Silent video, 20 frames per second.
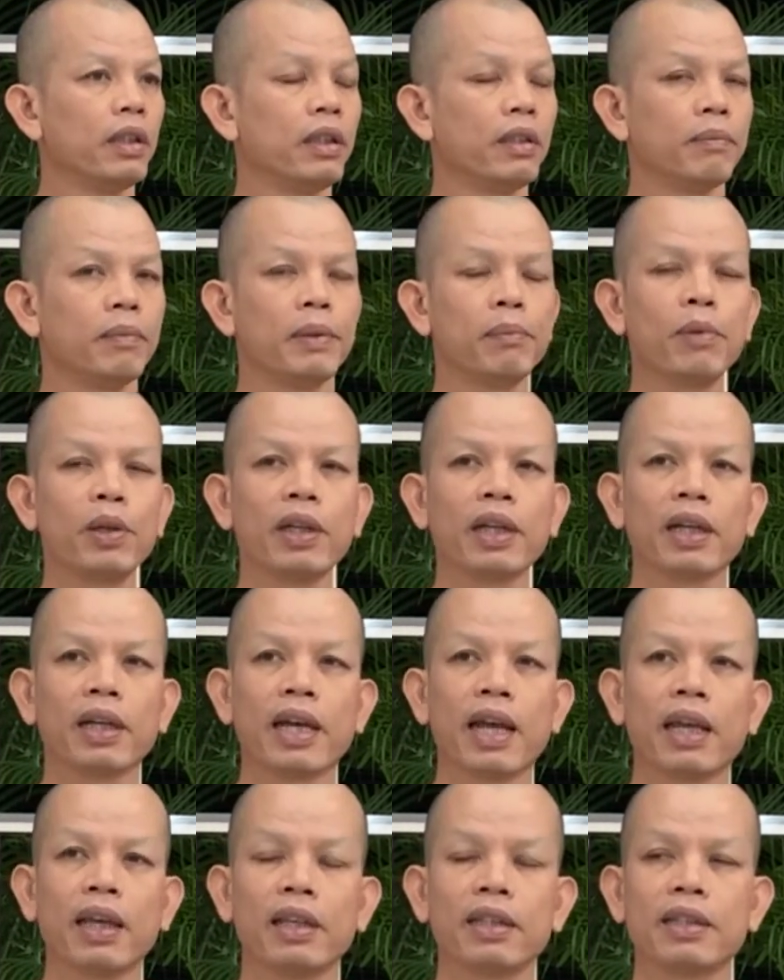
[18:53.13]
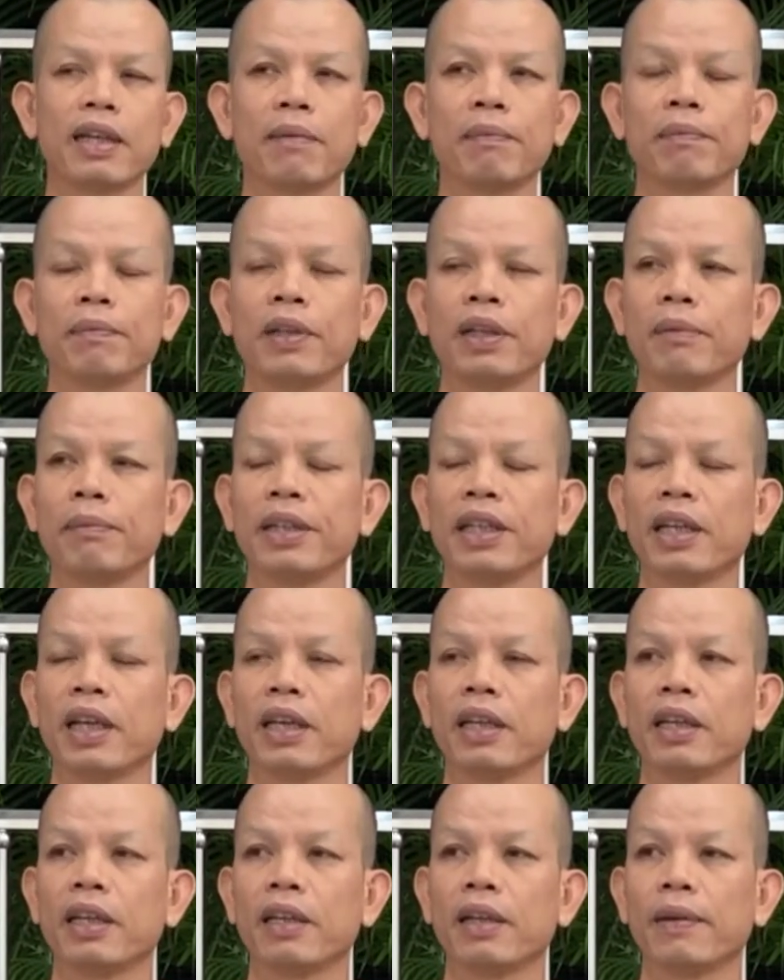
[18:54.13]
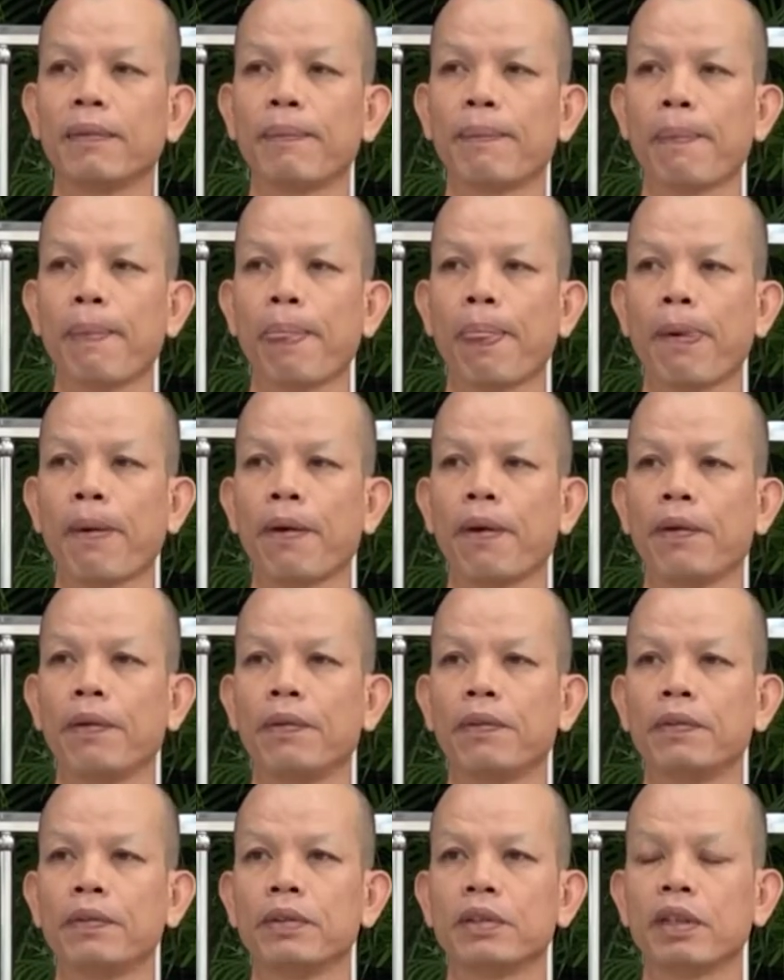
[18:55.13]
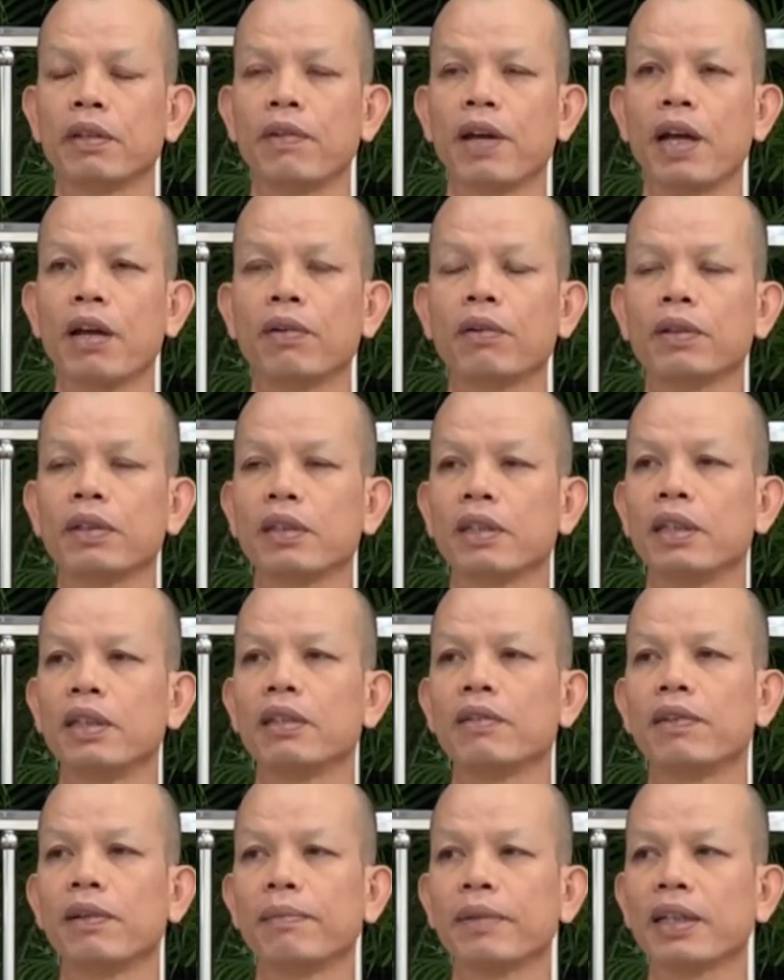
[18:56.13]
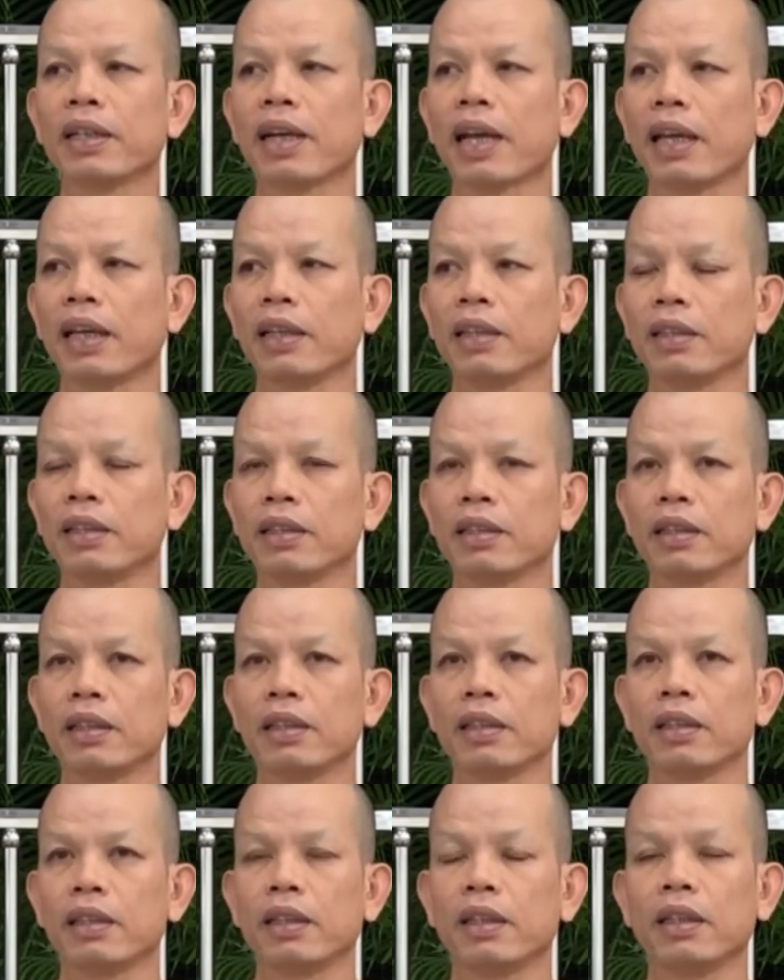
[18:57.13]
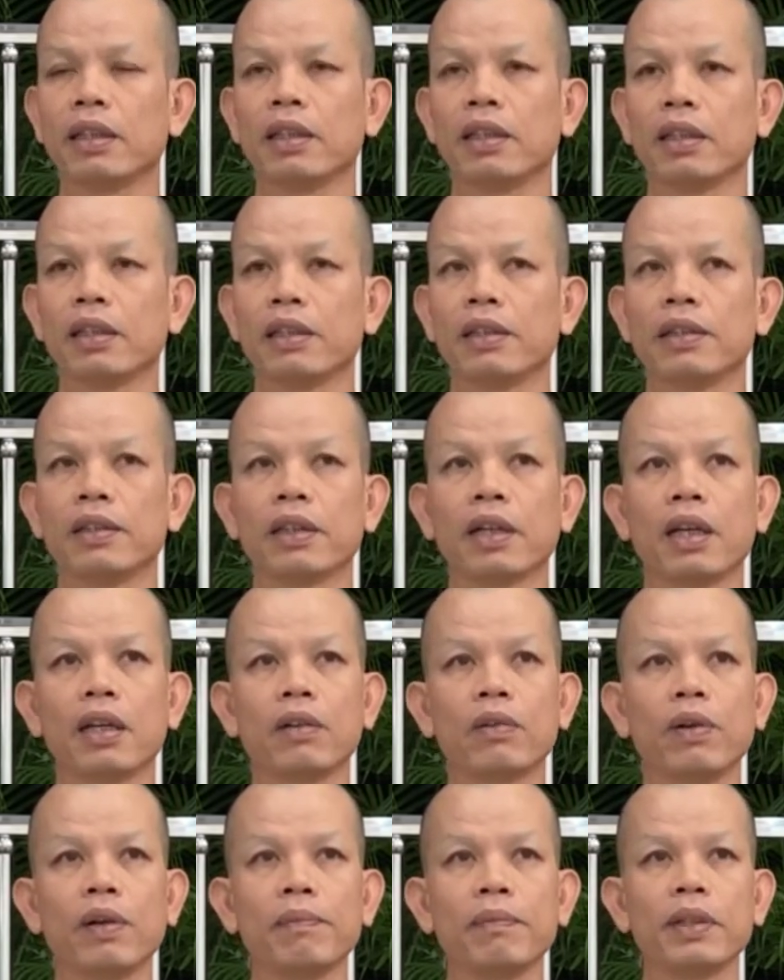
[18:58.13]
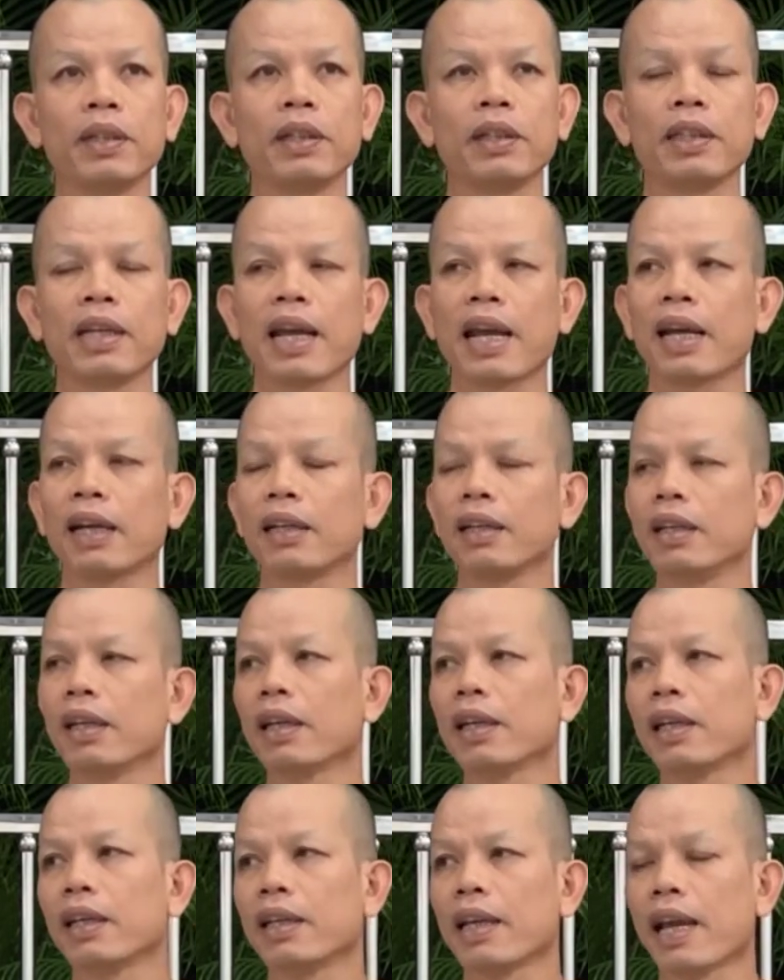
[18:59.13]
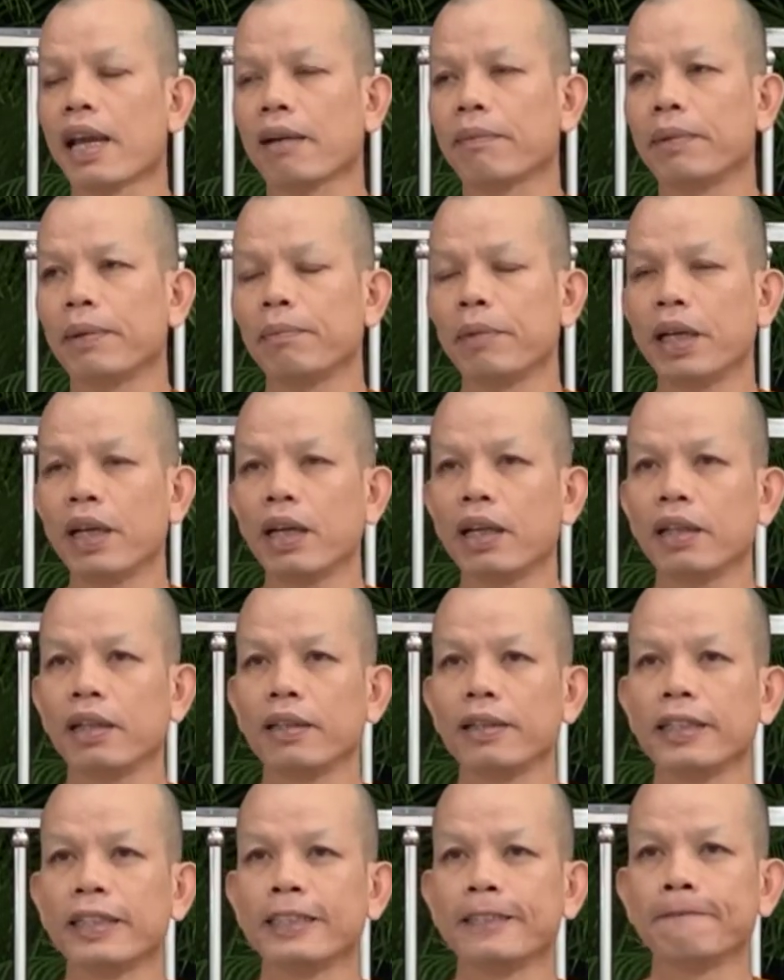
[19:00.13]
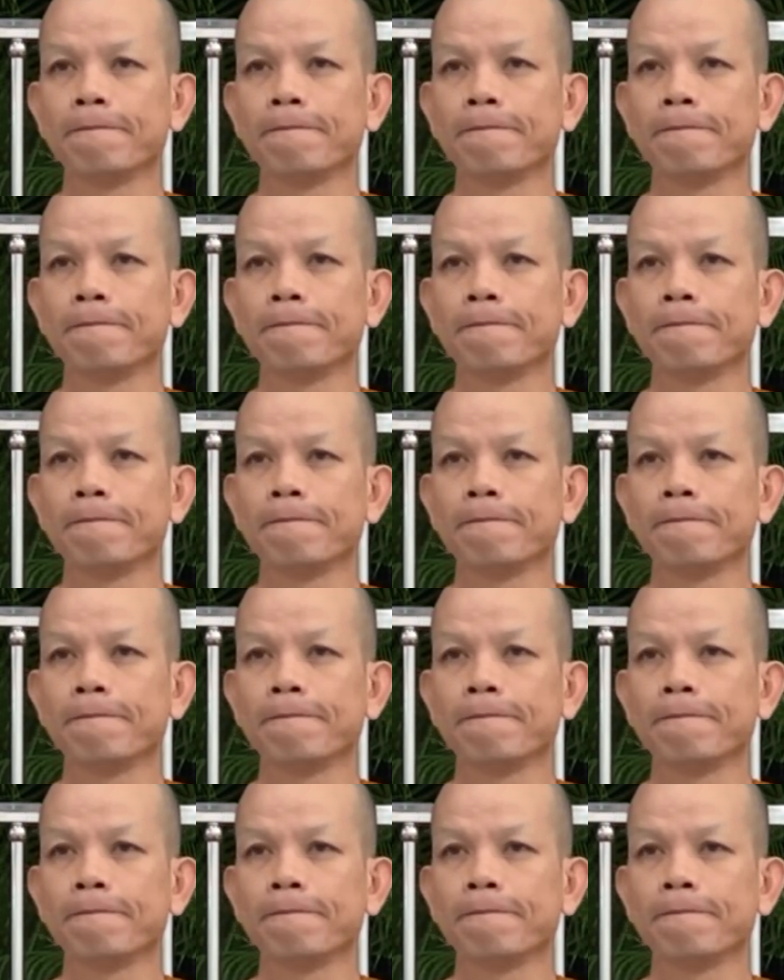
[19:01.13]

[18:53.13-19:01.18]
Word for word: นี่ มันไม่ได้ไก่ซ้ำได้ไม่ใหญ่แต่ว่าเขาคืดว่ามันไก่ที่สี่นี่ขั้นความคืดยากนี่ยังไก่ยาก ไปเบิด